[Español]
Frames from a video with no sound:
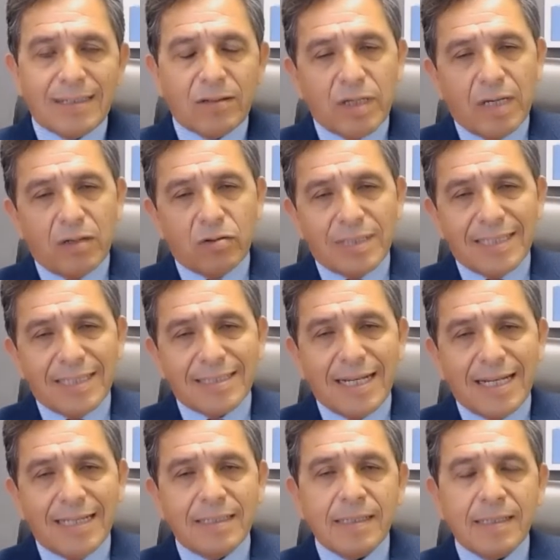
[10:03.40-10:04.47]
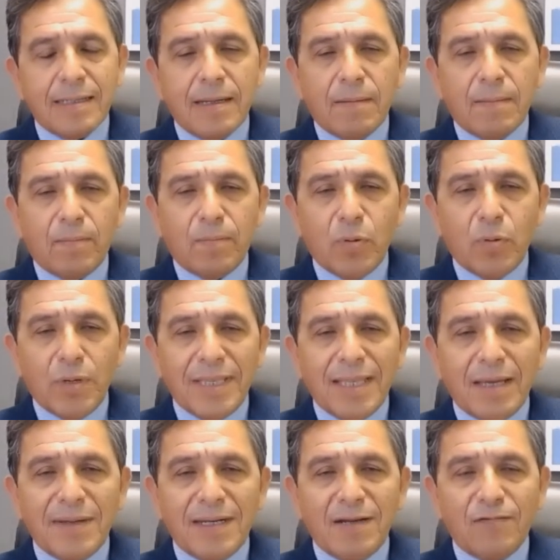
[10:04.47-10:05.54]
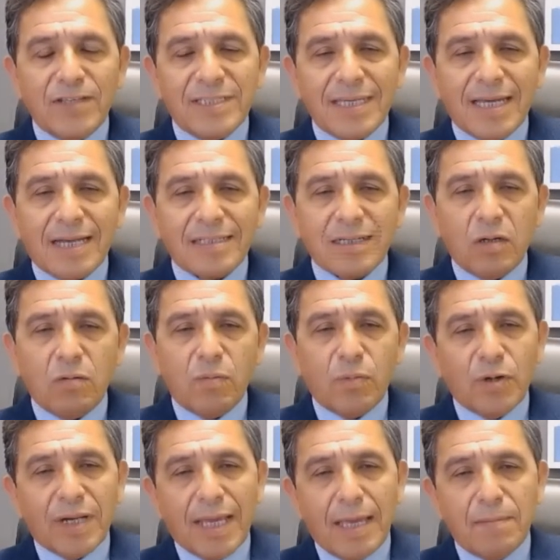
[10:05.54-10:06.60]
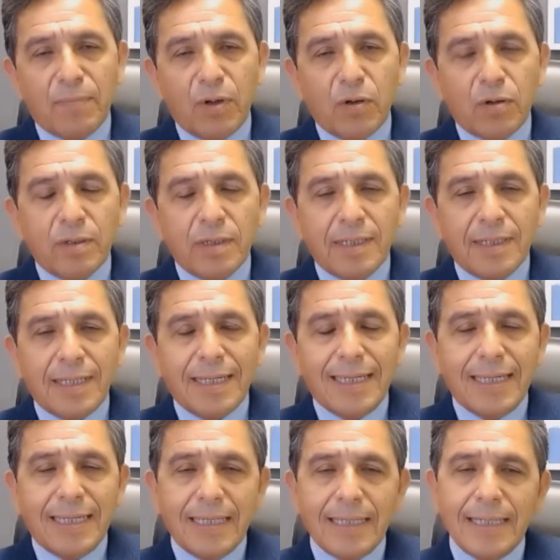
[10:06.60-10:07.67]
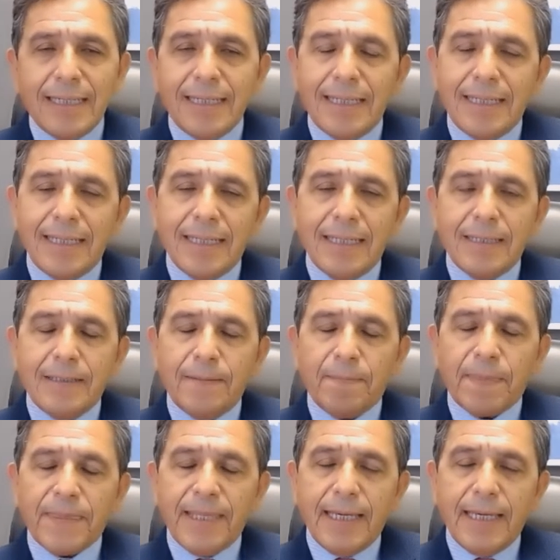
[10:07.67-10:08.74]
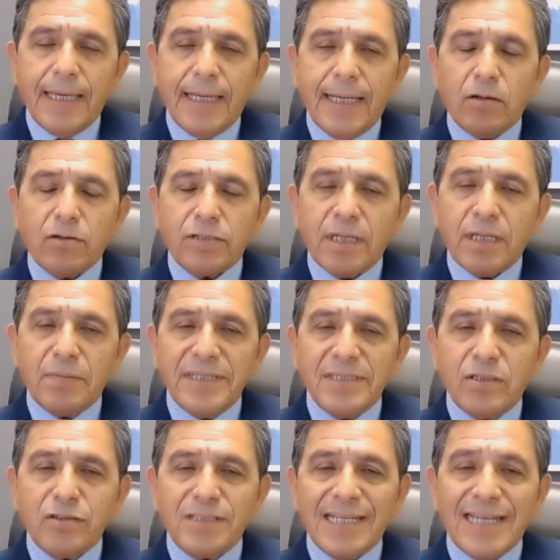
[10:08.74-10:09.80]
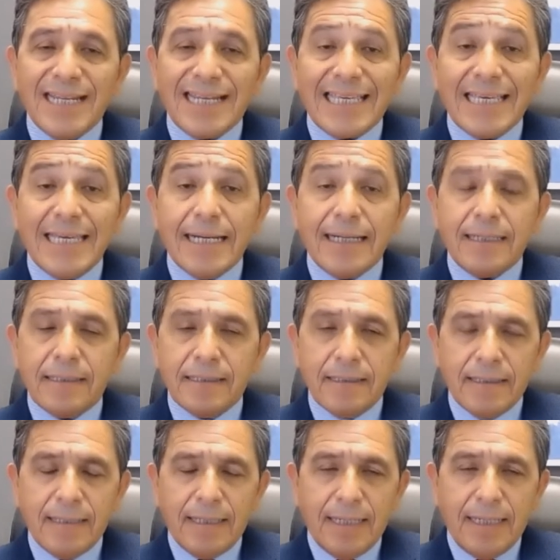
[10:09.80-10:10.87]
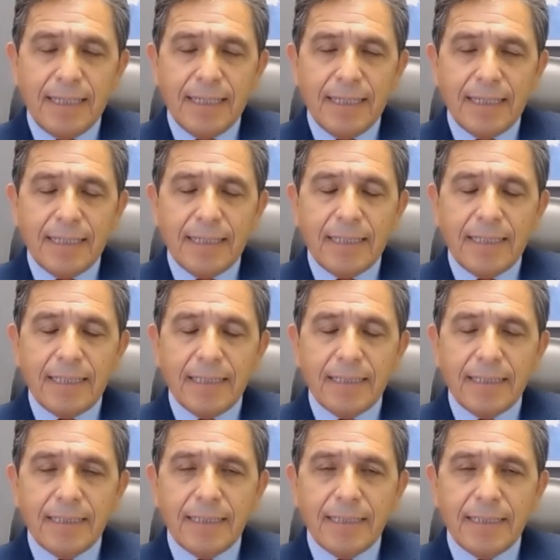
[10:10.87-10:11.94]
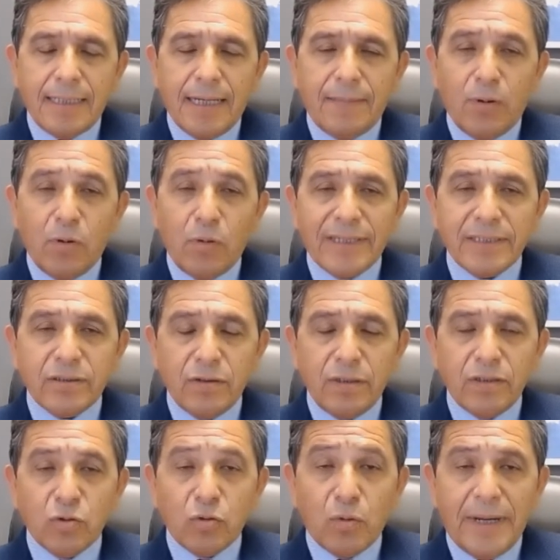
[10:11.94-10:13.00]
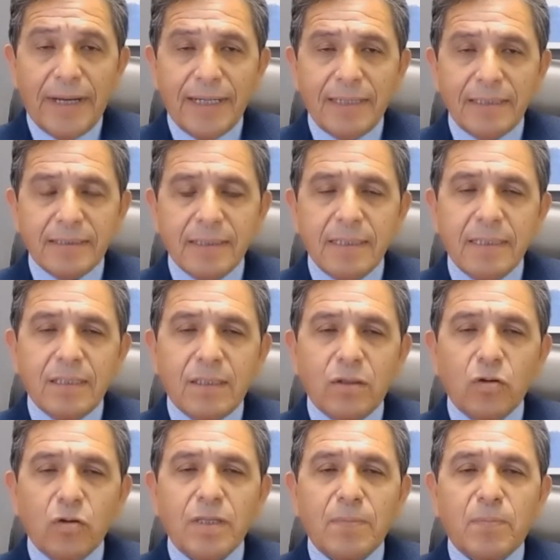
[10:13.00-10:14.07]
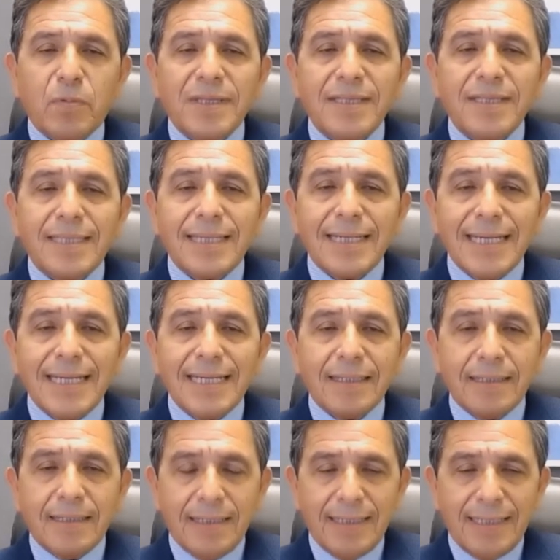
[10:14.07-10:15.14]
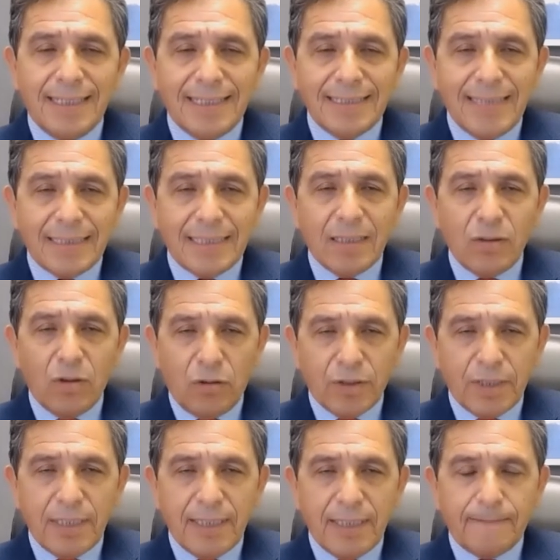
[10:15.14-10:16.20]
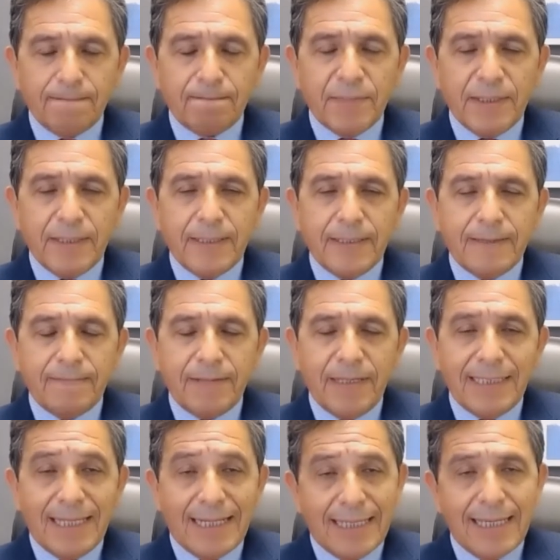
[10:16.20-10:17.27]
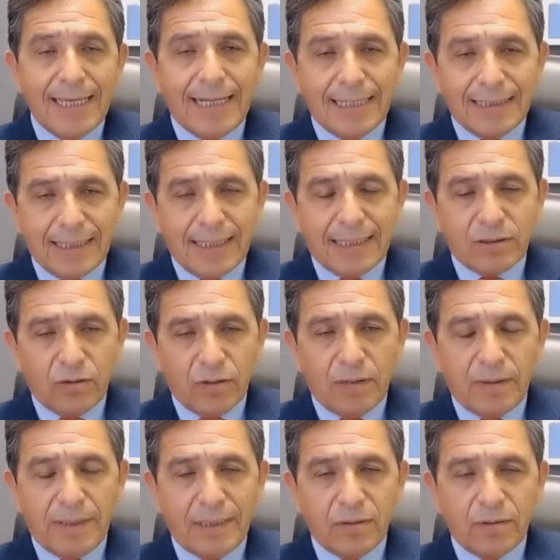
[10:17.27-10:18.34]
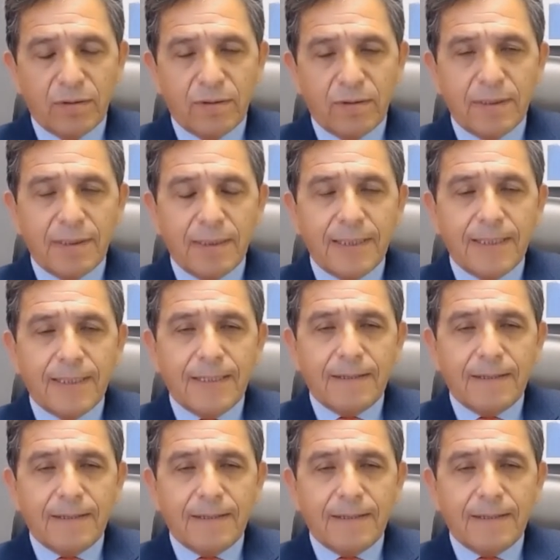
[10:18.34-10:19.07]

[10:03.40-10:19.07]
que ha desarrollado Tesla pueda beneficiarse, como por ejemplo eh, eh, los servicios de energía a, poblaciones urbanas donde pueden tener esta tecnología de energía eléctrica, estoy hablando, ¿no?